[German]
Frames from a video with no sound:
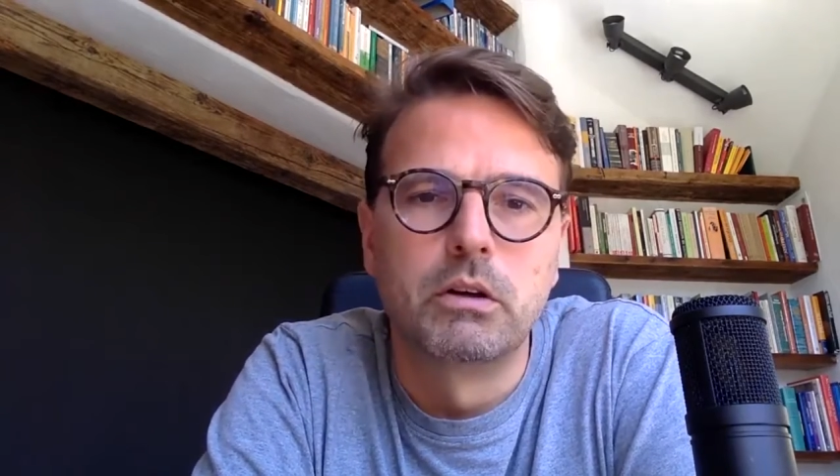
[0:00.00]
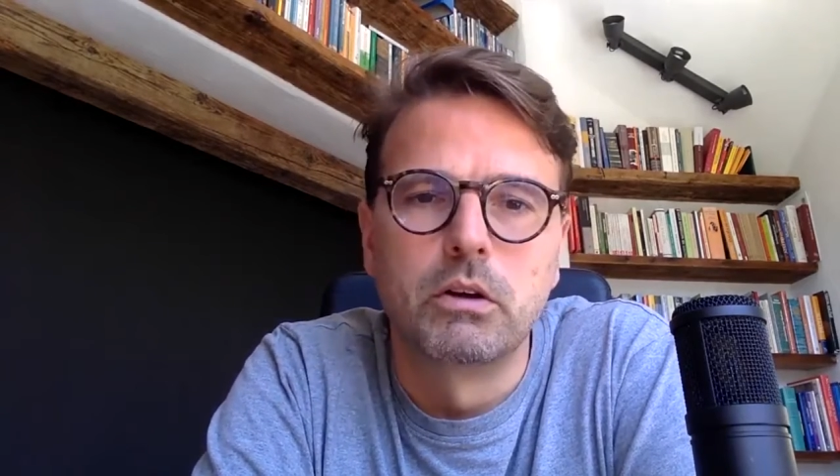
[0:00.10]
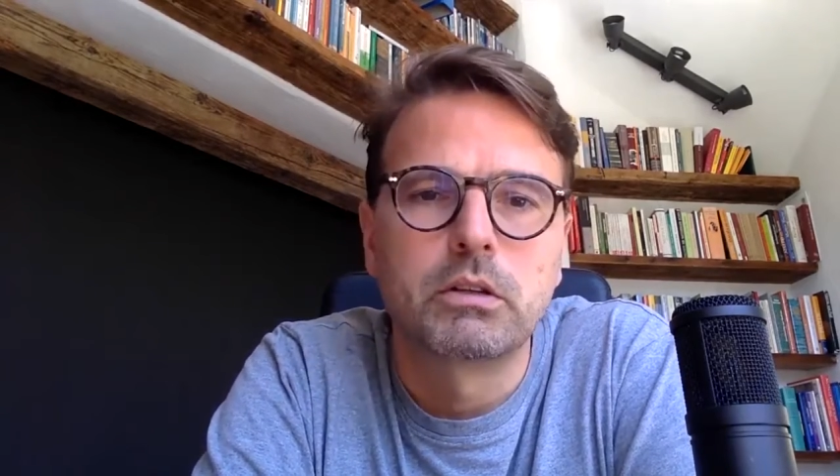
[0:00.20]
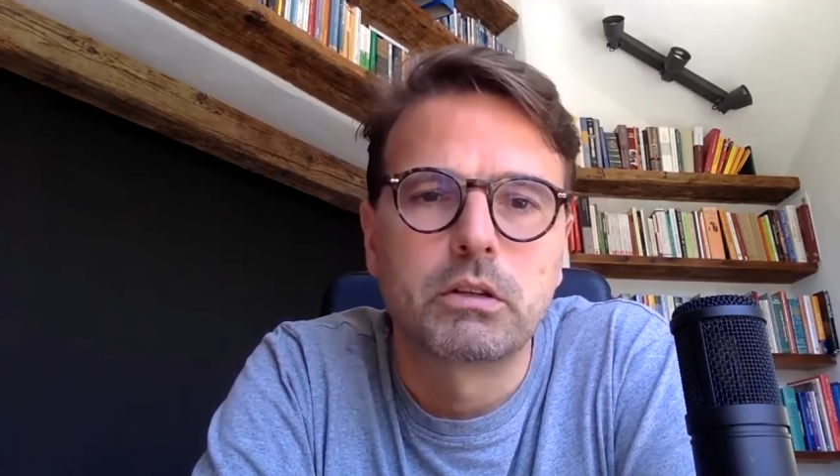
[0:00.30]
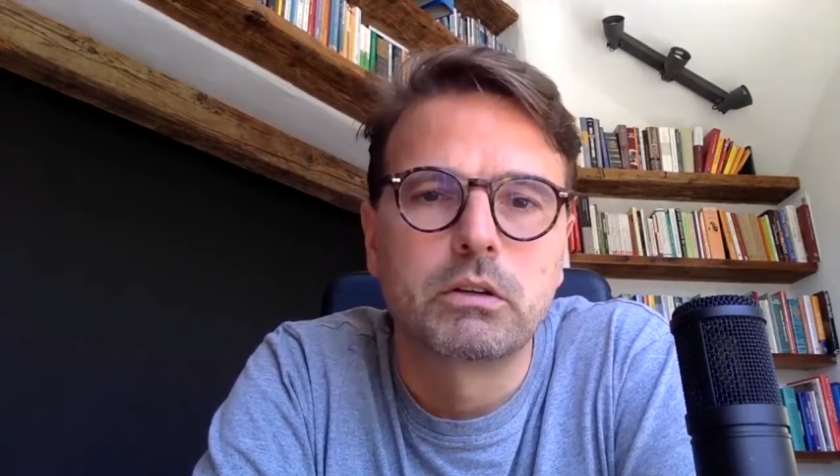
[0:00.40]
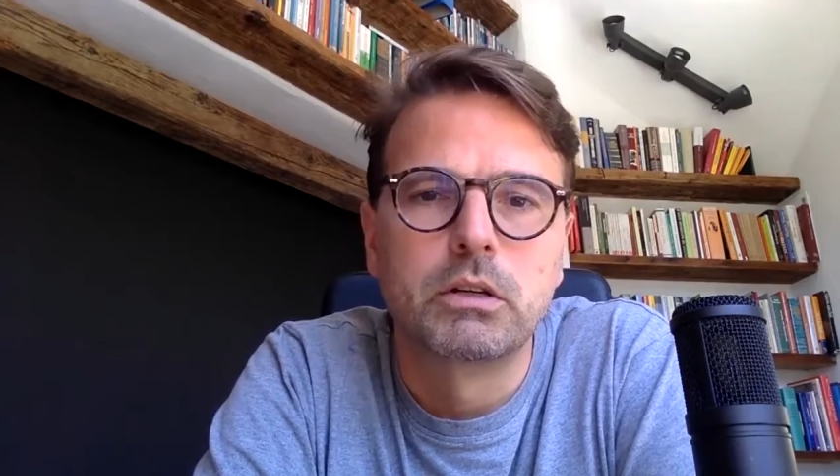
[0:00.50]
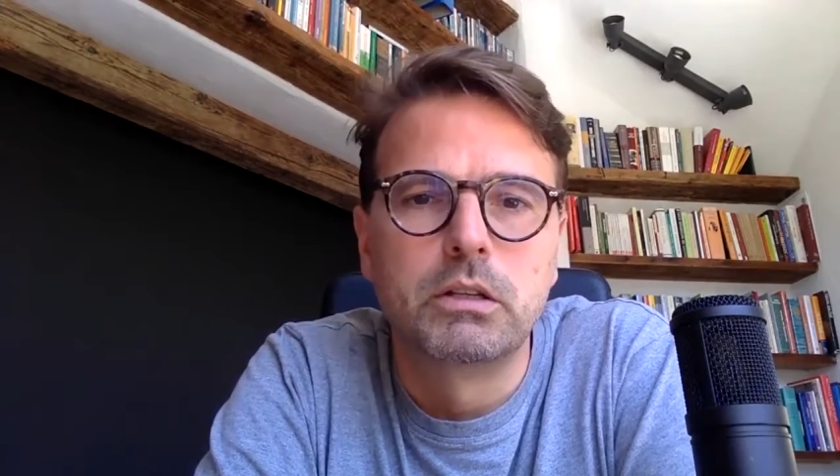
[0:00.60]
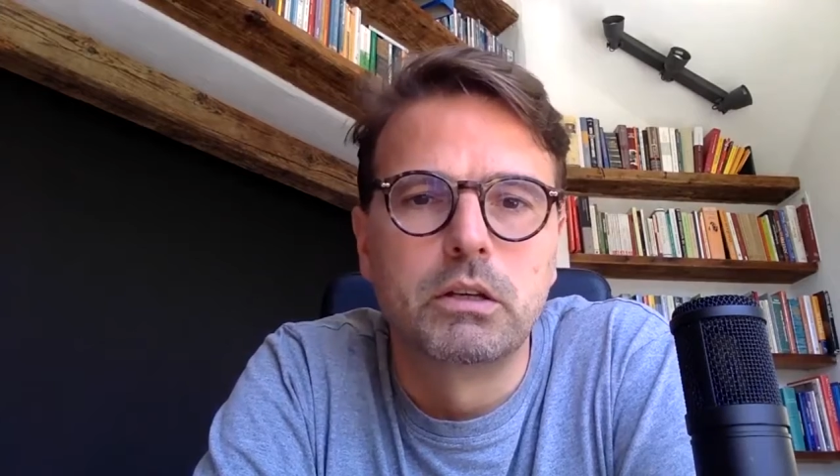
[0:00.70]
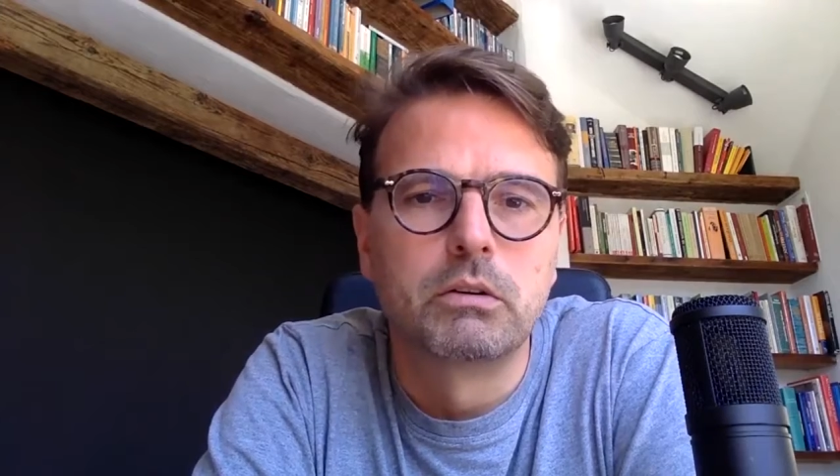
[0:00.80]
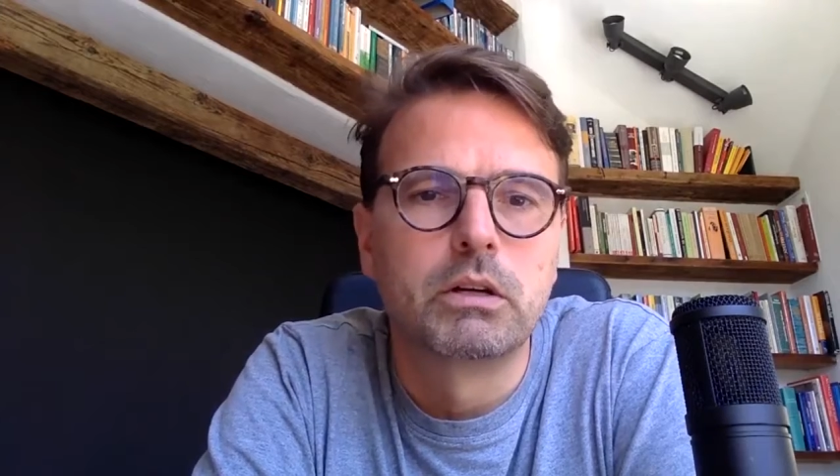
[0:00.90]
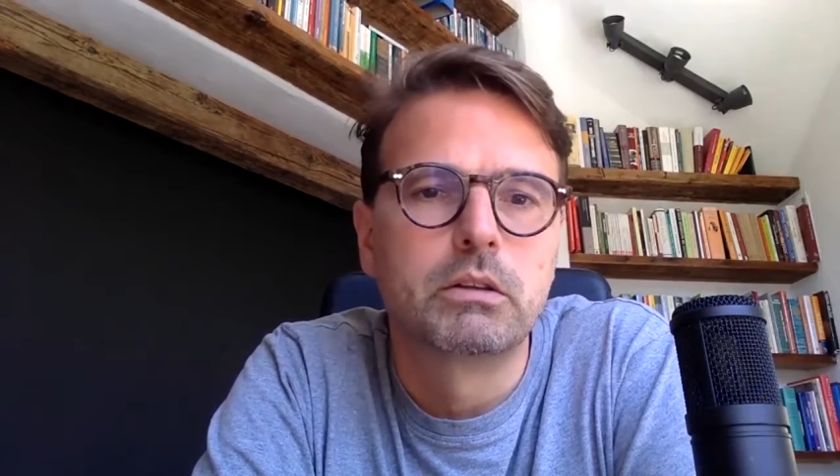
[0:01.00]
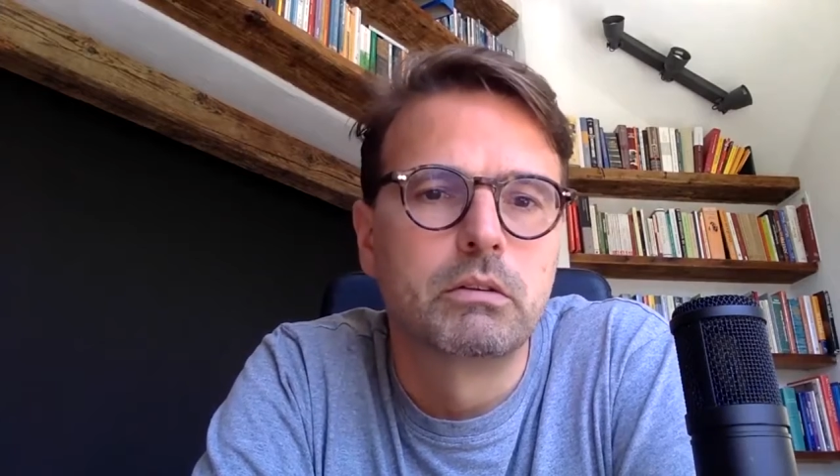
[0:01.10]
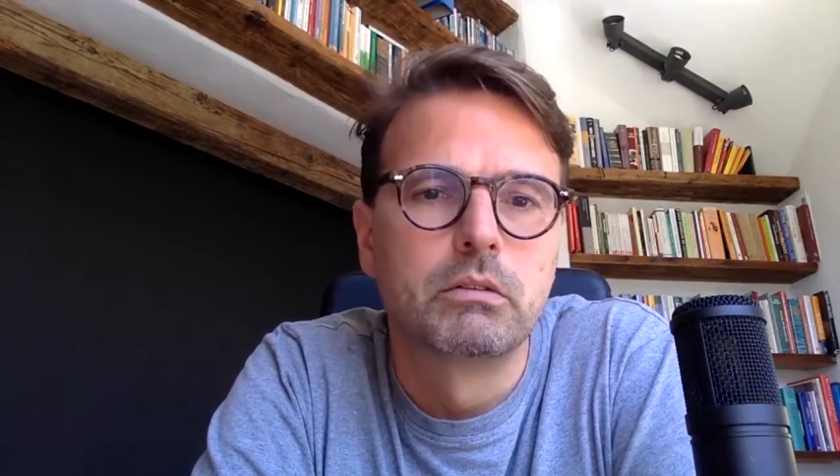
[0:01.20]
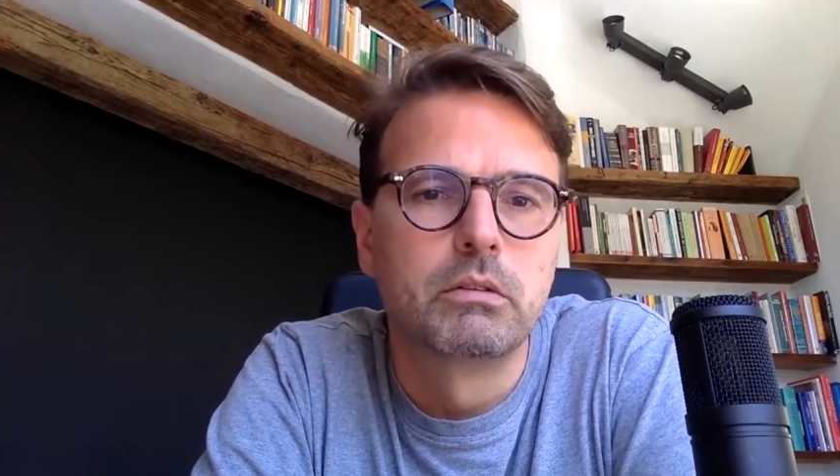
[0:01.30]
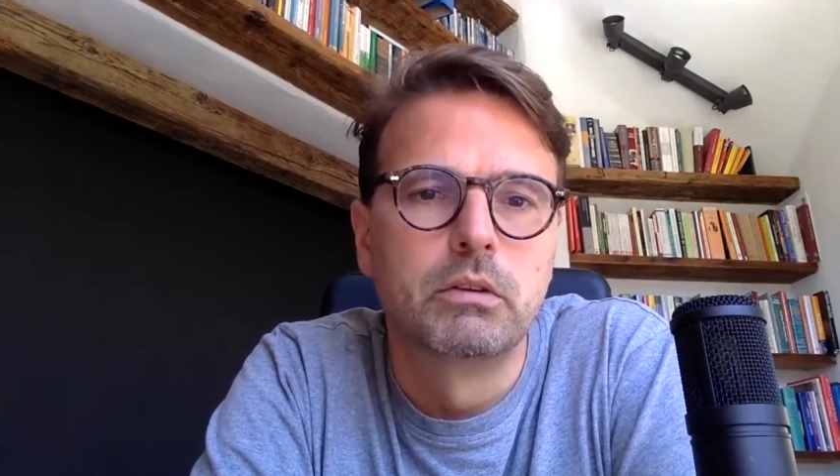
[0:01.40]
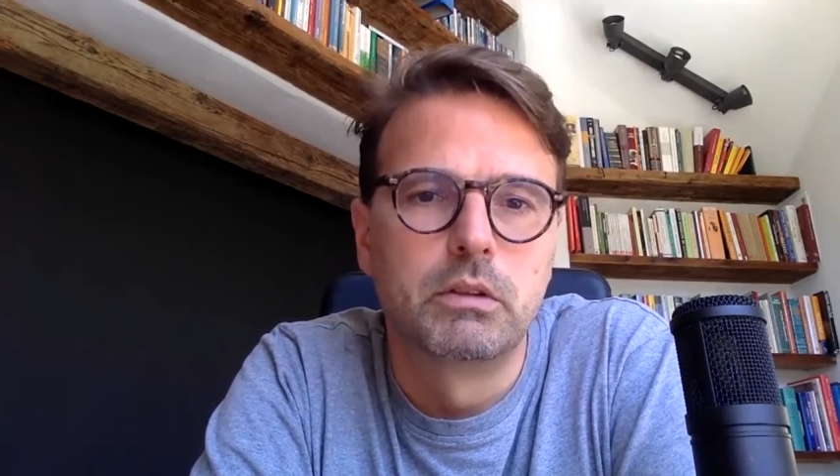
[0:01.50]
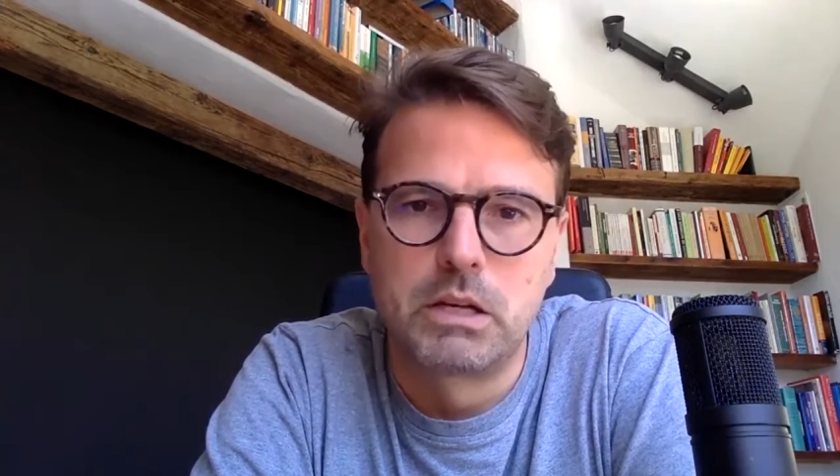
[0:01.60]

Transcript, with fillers: Lockdown nicht in Ordnung und